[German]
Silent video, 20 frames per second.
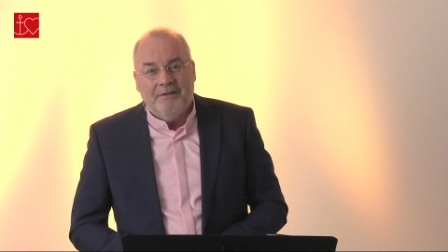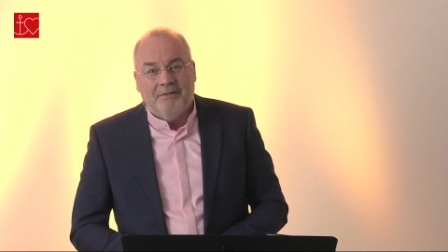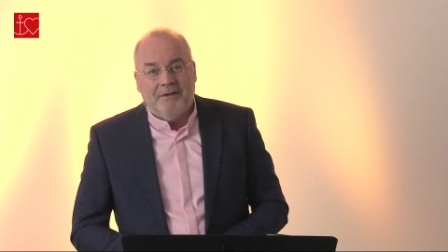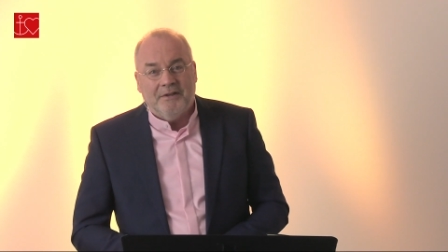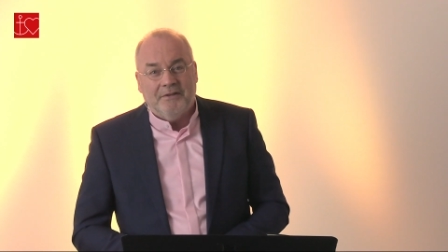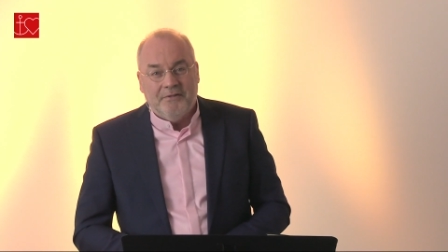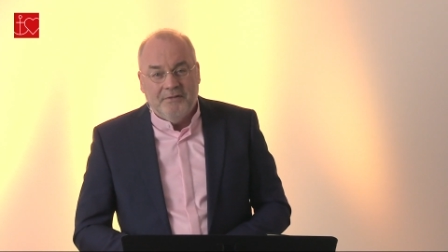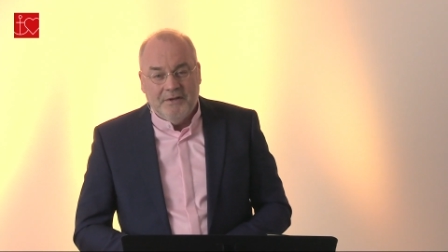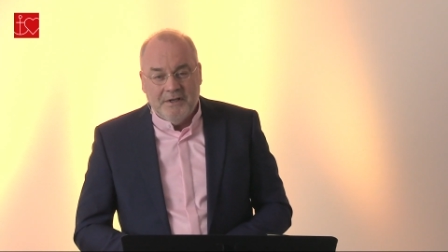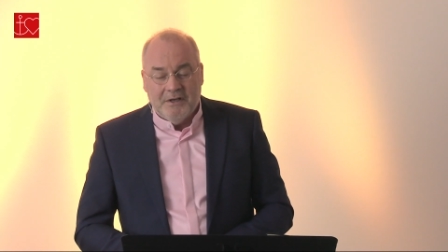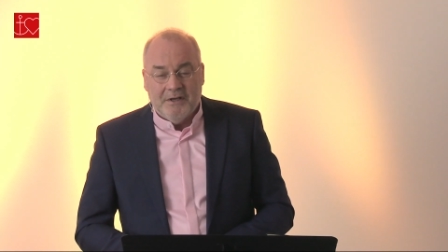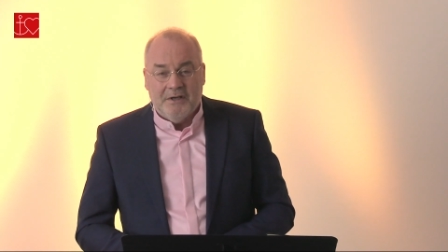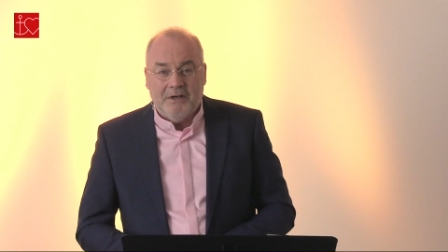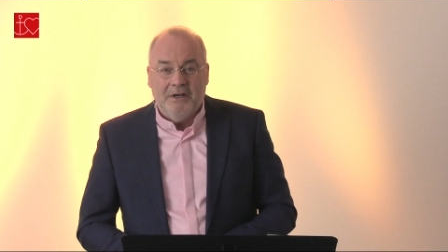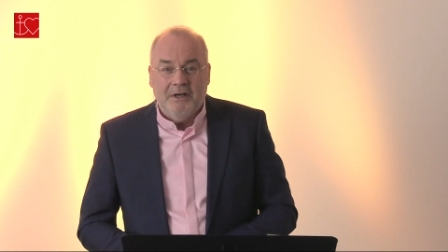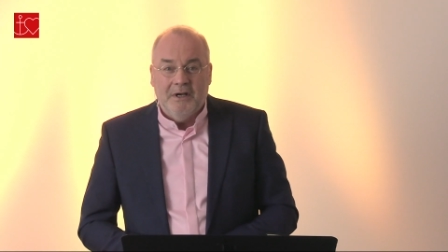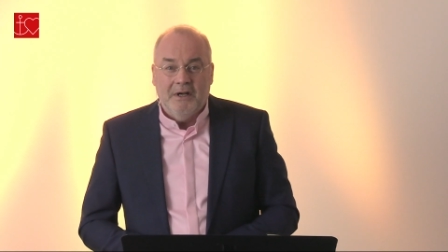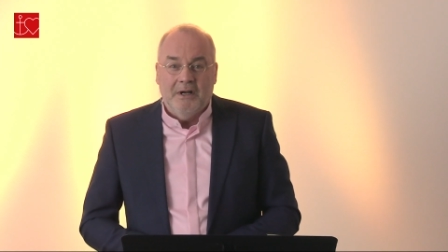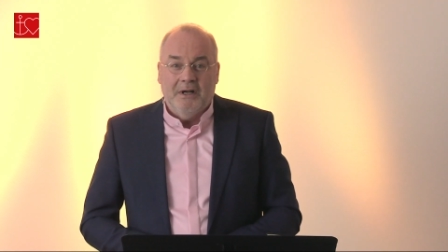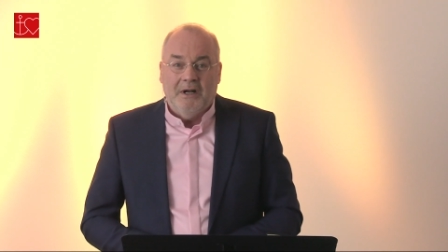was
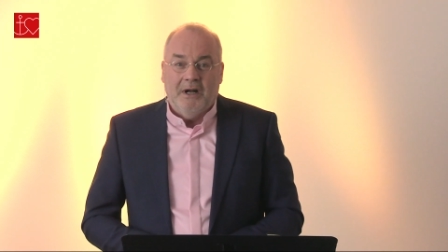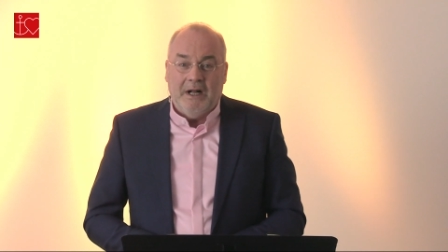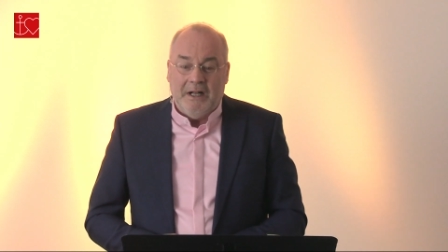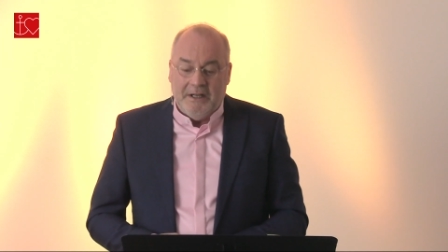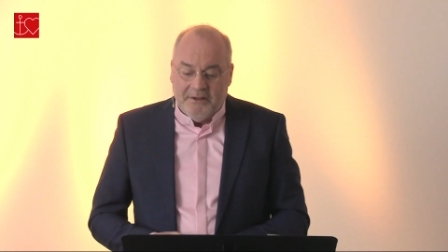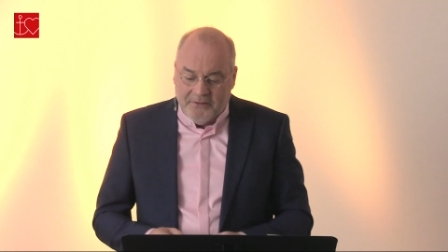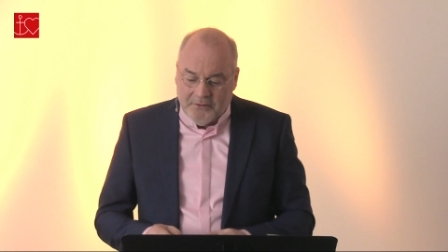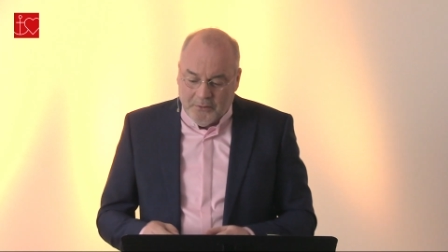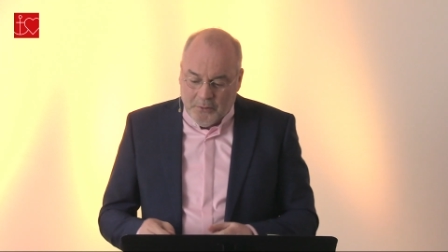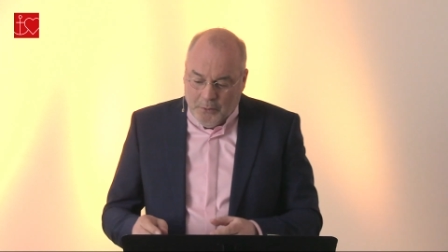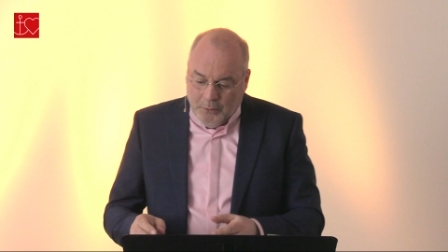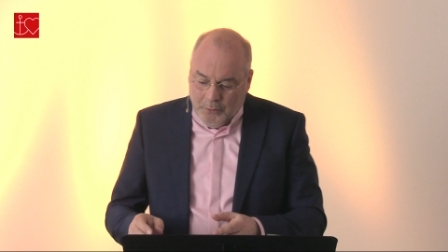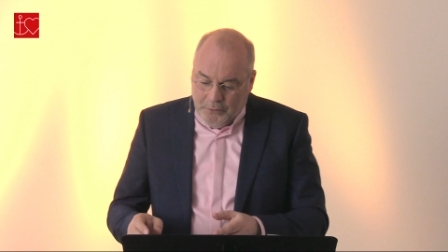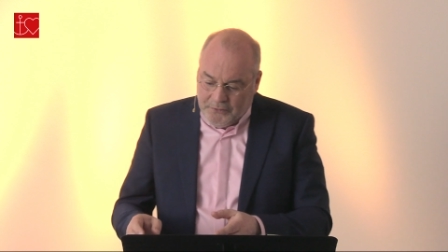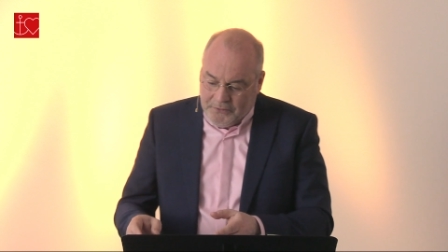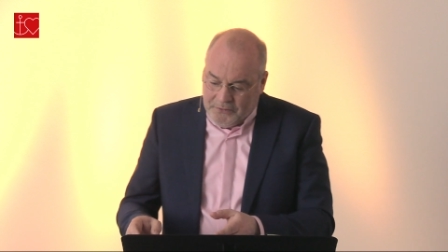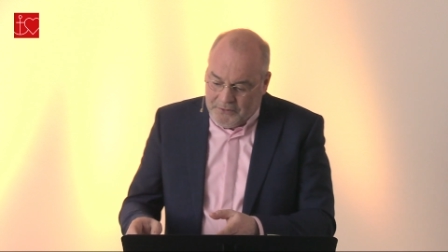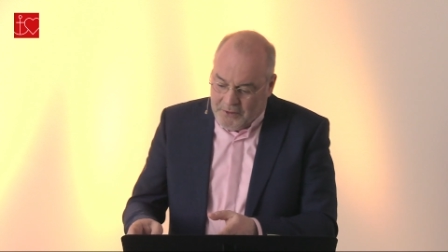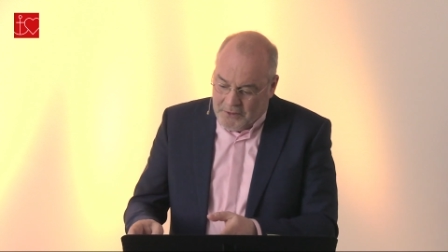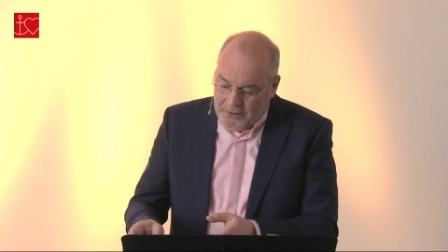wir als
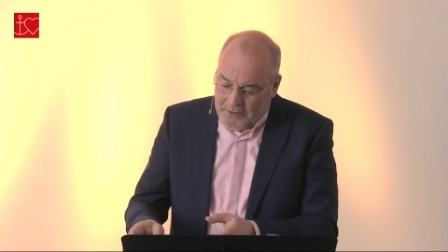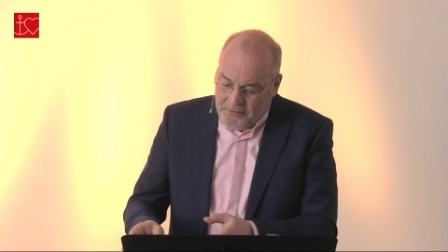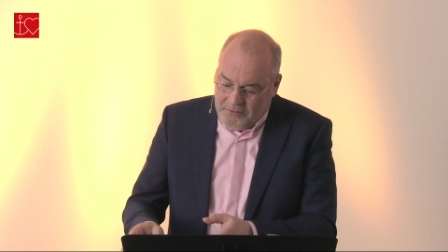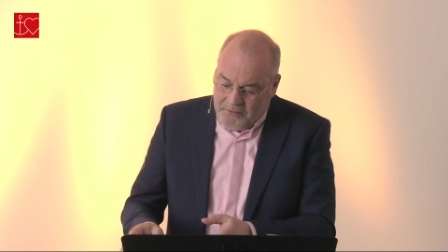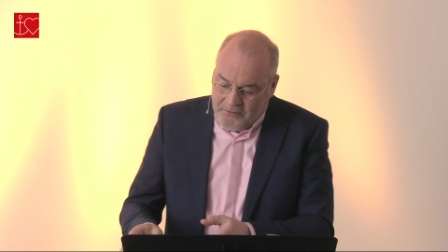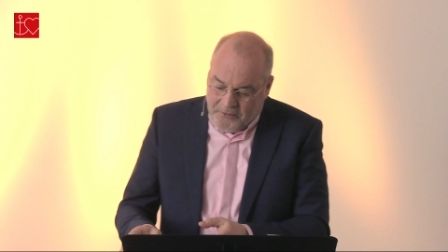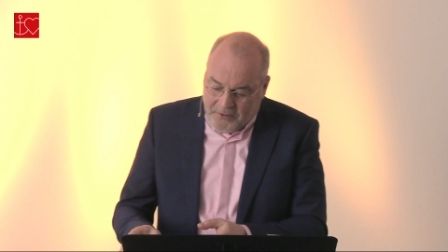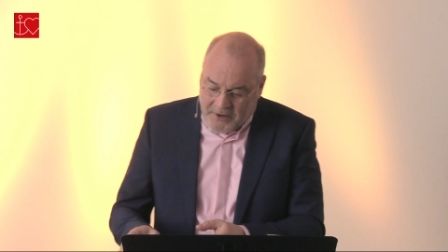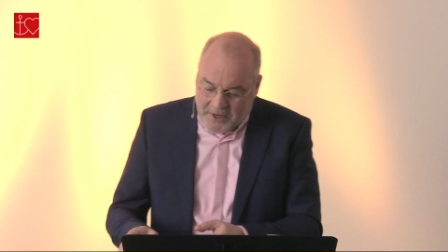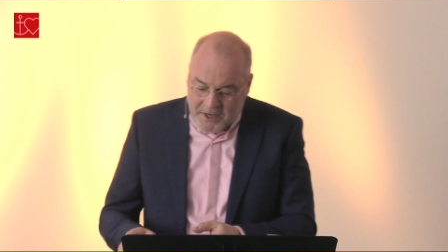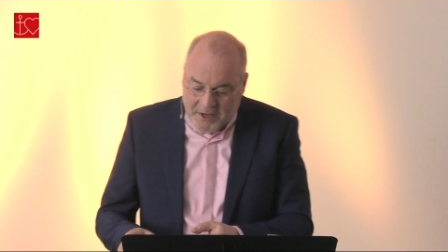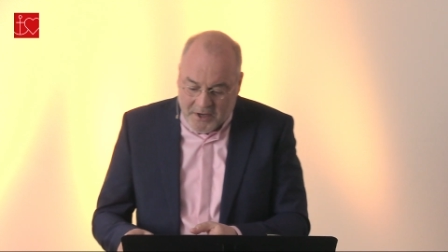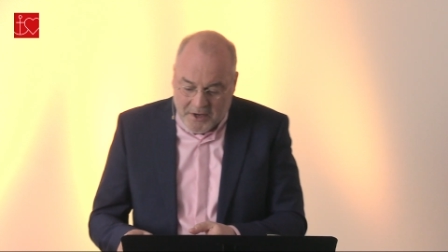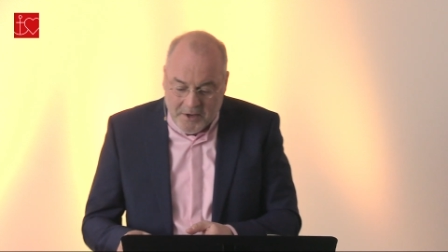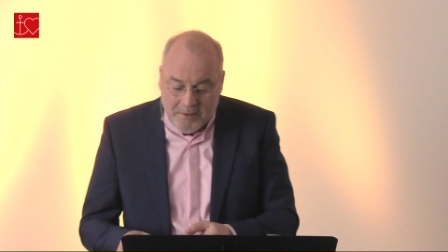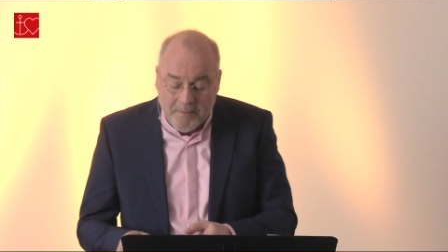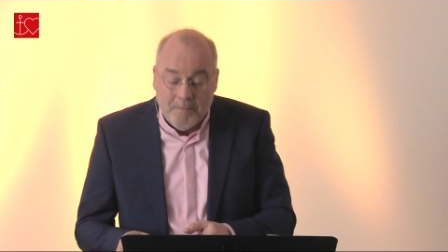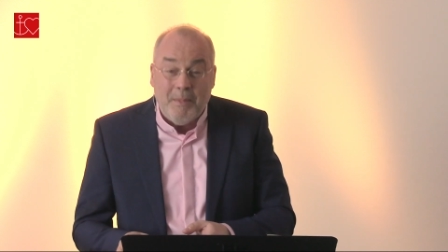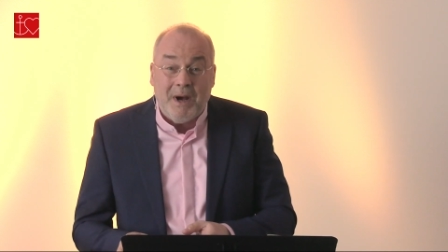Ostern feiern.